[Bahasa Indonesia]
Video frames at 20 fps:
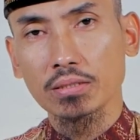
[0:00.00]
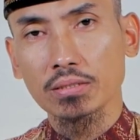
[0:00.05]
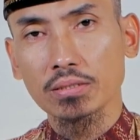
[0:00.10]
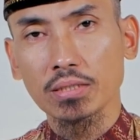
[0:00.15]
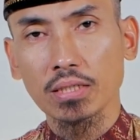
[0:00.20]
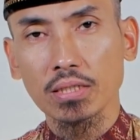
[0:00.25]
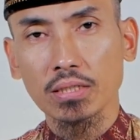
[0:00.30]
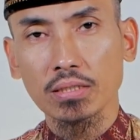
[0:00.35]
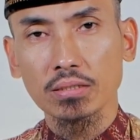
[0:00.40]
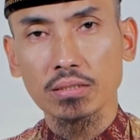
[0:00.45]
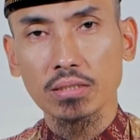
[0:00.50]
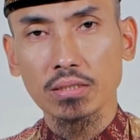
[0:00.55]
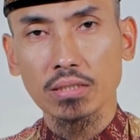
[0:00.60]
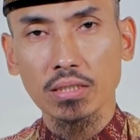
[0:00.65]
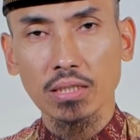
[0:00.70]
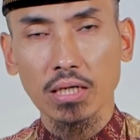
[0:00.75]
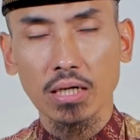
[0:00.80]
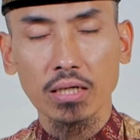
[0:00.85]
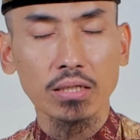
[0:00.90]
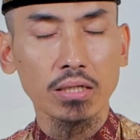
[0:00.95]
ya jadi
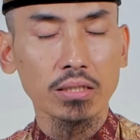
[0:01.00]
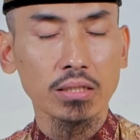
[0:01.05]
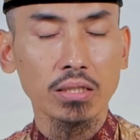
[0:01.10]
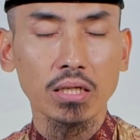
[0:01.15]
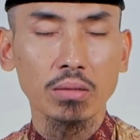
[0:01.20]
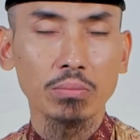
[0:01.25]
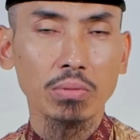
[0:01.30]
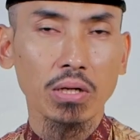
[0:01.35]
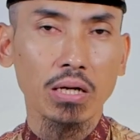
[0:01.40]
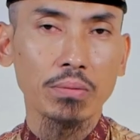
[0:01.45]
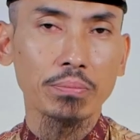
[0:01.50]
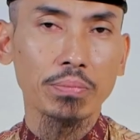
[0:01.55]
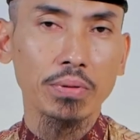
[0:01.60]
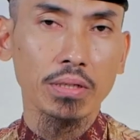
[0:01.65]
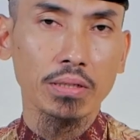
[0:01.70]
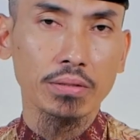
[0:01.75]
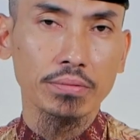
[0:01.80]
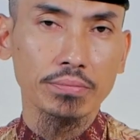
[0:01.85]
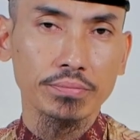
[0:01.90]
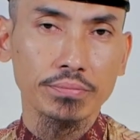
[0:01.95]
kaya tidak
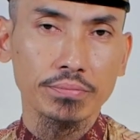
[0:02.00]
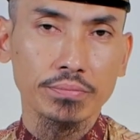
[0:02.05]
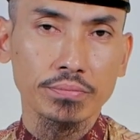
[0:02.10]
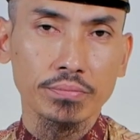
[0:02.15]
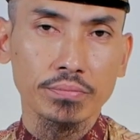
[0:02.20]
mengapa